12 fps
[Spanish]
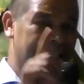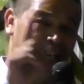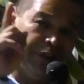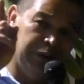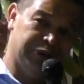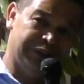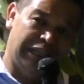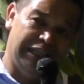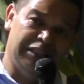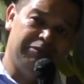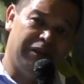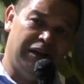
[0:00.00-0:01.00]
que a dónde él
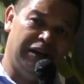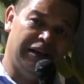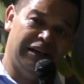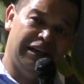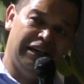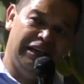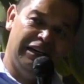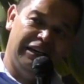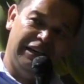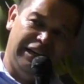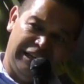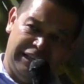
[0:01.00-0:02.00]
iba
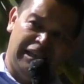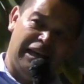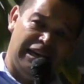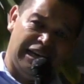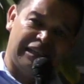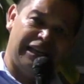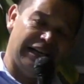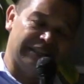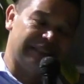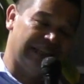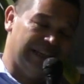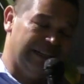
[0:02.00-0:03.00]
era la
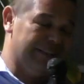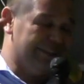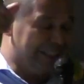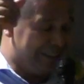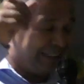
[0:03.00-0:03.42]
casa de